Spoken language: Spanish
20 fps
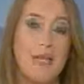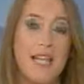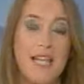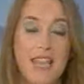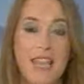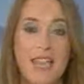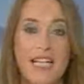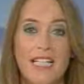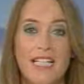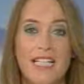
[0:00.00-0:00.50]

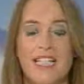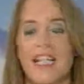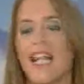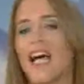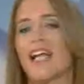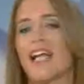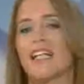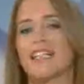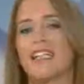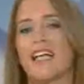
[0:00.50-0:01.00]
de
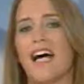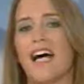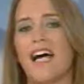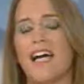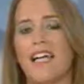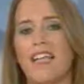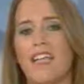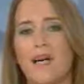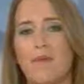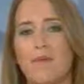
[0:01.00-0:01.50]
la
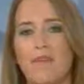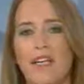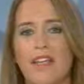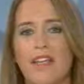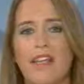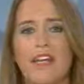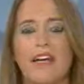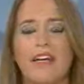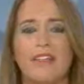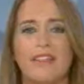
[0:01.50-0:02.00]
alta edad
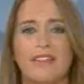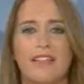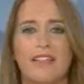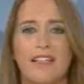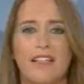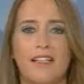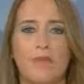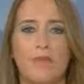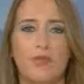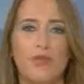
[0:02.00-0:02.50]
media
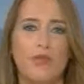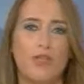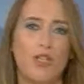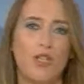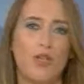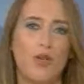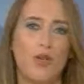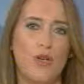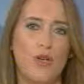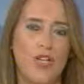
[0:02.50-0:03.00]
del
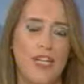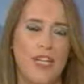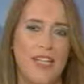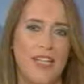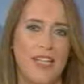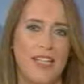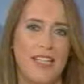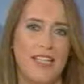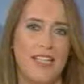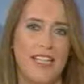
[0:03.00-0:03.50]
Museo
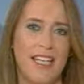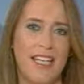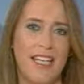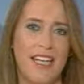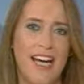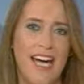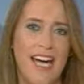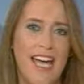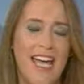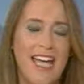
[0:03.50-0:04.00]

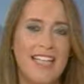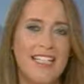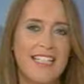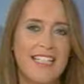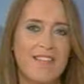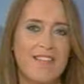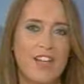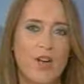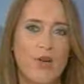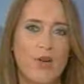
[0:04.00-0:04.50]
de Jaén
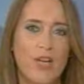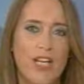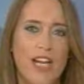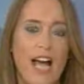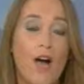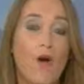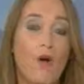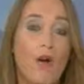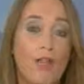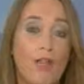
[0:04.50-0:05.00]
se van a
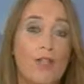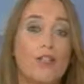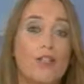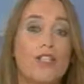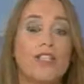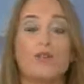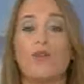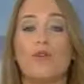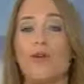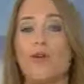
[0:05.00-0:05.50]
unir a
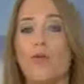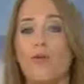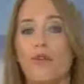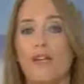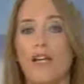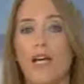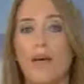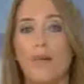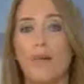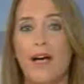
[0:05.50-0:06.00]
colecciones de una
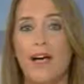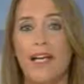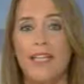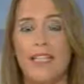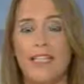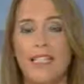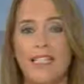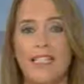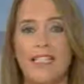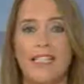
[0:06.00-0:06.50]
docena de
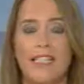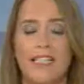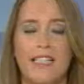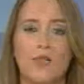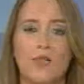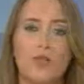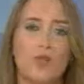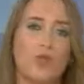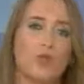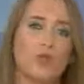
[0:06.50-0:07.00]
países
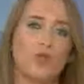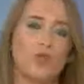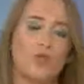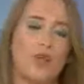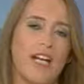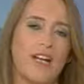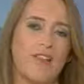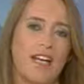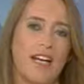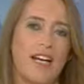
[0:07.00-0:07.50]
y juntos
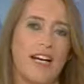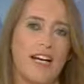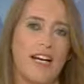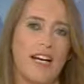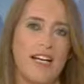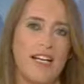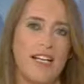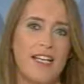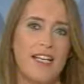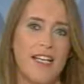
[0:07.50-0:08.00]
van a
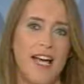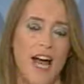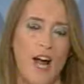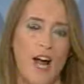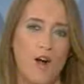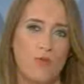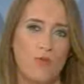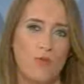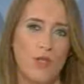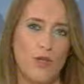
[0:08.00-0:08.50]
viajar
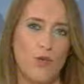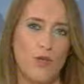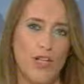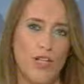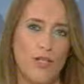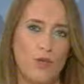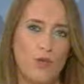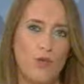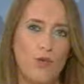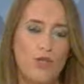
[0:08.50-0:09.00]
a los
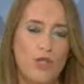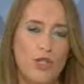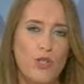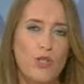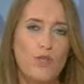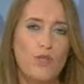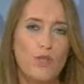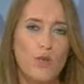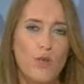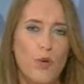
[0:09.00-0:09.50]
mejores
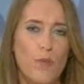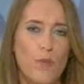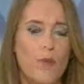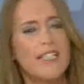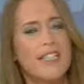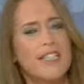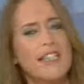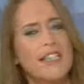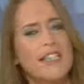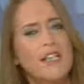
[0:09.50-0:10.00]
museos de
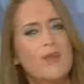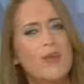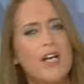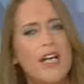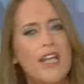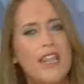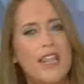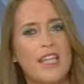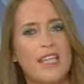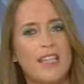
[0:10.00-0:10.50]
Europa. Se trata de
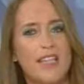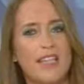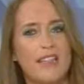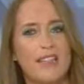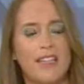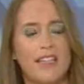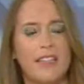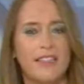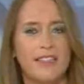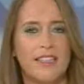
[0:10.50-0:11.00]
una
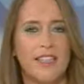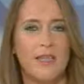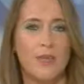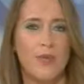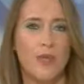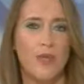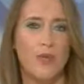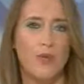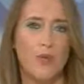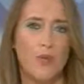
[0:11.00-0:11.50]
iniciativa del
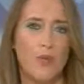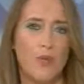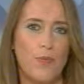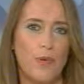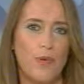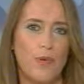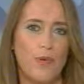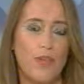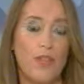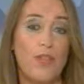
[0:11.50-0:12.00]
proyecto
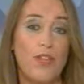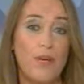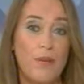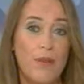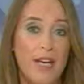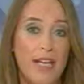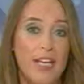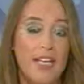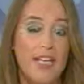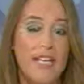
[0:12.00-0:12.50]
europeo
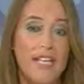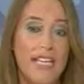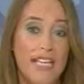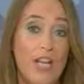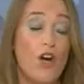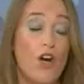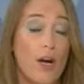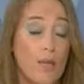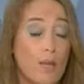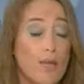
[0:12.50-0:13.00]
CEMEC
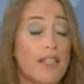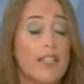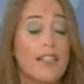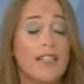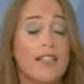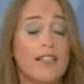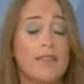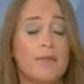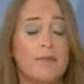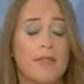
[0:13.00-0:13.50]
y lo que
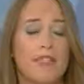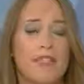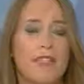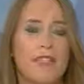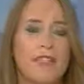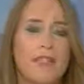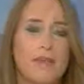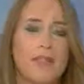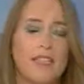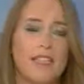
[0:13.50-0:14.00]
pretende
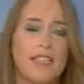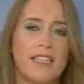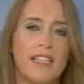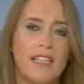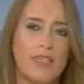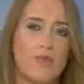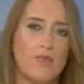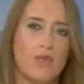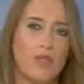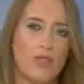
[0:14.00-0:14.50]

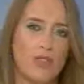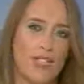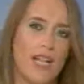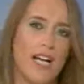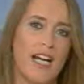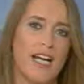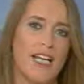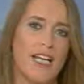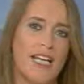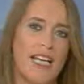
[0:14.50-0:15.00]
precisamente es
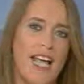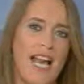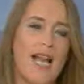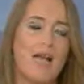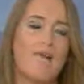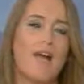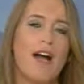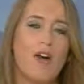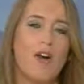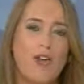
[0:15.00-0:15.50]
mostrar
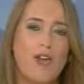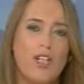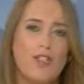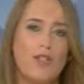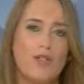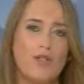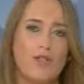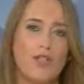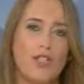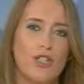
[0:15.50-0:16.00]
el valor
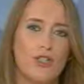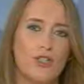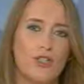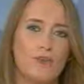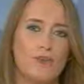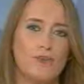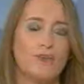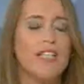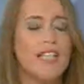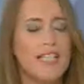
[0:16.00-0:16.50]

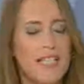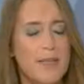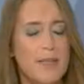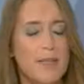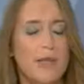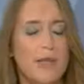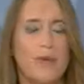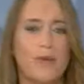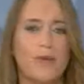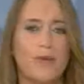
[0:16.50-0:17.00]
histórico de este
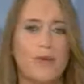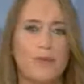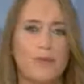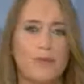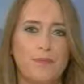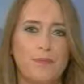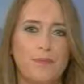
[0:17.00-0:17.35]
periodo.